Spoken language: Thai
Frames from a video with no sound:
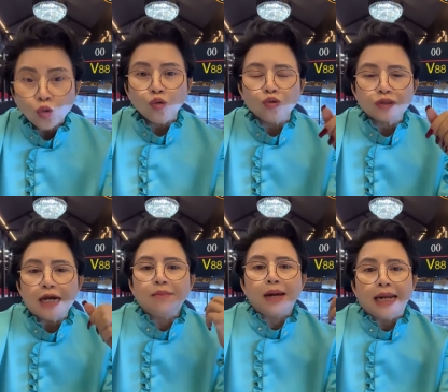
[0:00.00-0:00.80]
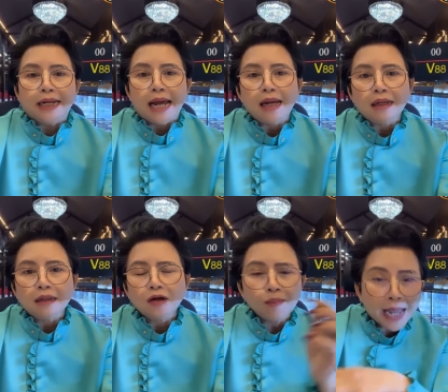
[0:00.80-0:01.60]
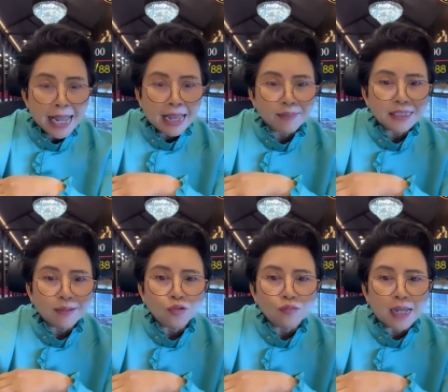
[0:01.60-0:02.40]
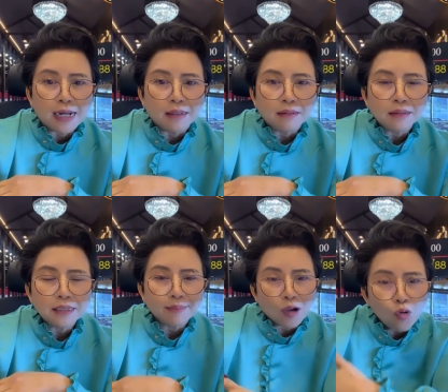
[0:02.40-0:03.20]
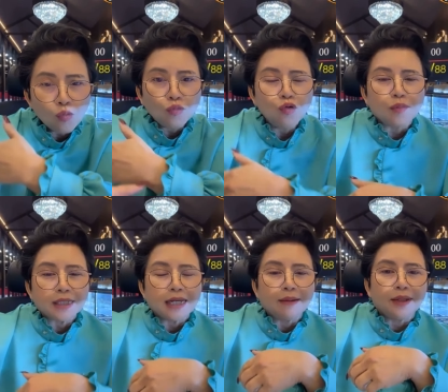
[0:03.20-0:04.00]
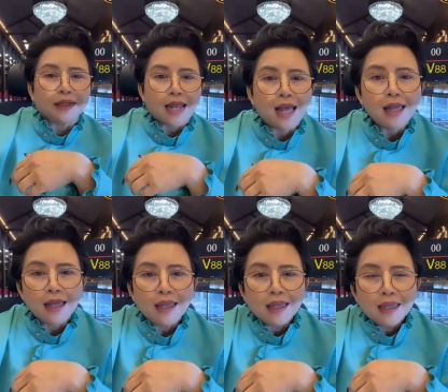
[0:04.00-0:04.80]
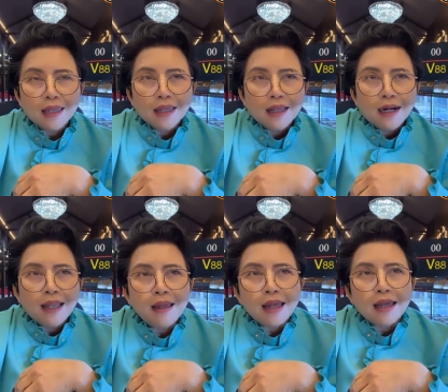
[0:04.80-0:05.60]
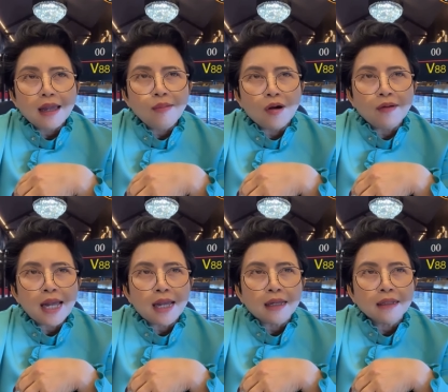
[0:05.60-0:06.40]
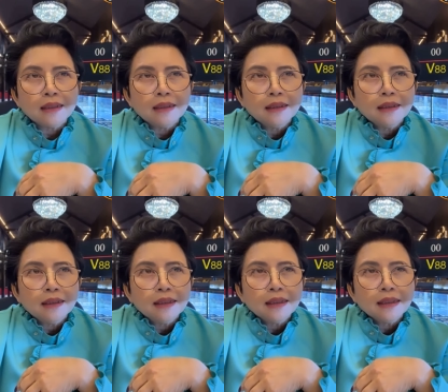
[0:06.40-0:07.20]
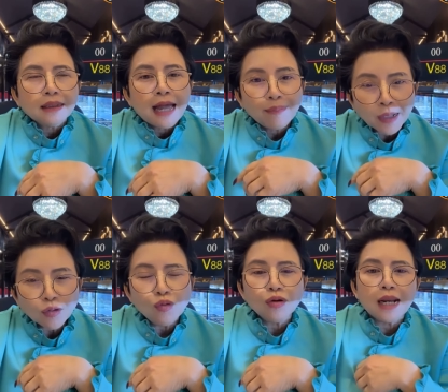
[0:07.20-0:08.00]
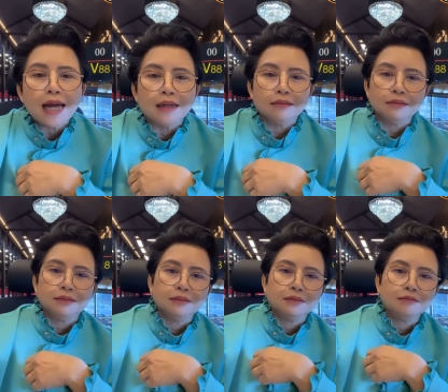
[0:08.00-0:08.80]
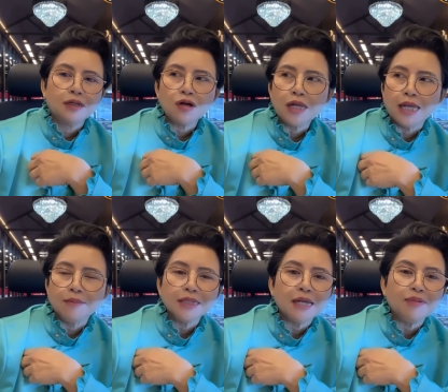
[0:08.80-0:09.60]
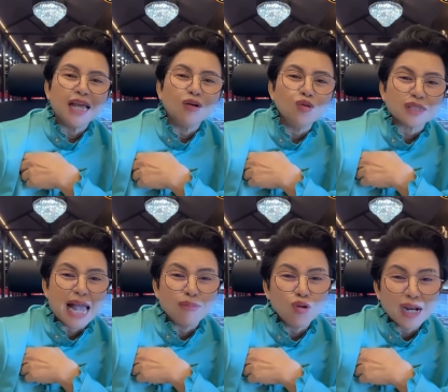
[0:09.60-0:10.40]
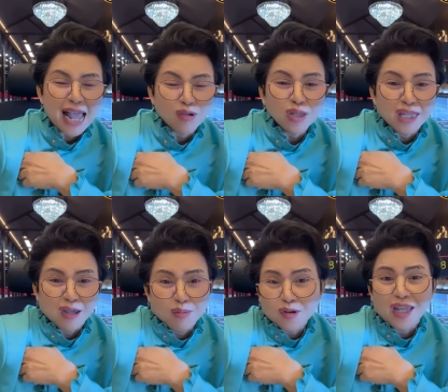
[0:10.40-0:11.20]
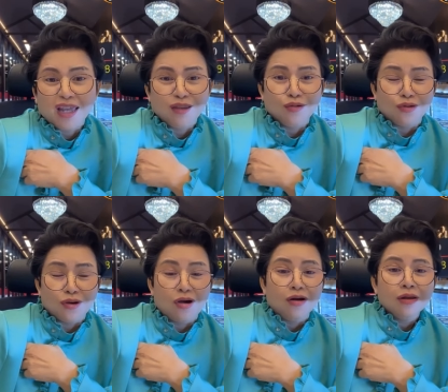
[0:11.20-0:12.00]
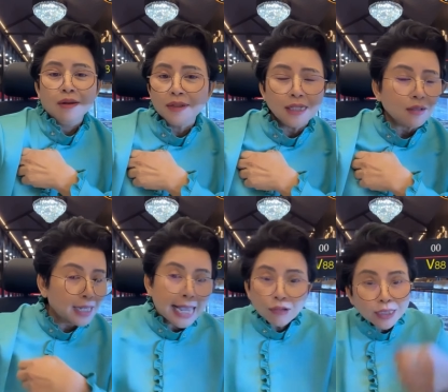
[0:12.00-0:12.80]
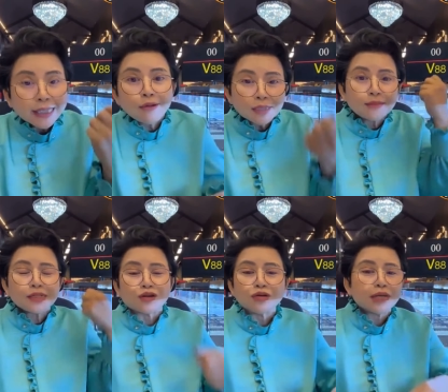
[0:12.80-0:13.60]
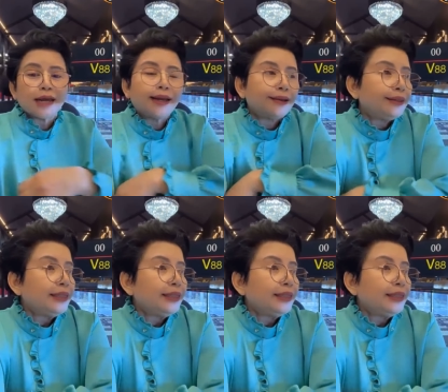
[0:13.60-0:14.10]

ก็อยู่เชียงใหม่นะก็มาหาไม่เชฟทุกวัน ยังมาอุ้มลูกไม่เชฟอีกนะและเขาบอกว่าถ้าเป็นคุณล่ะ มันก็เห็นไม่ใช่เลี้ยงลูกสามคนขายก๋วยเตี๋ยวมันก็เห็นอยู่เนาะไม่ใช่ก็ขายก๋วยเตี๋ยวไม่ใช่ไปสนใจ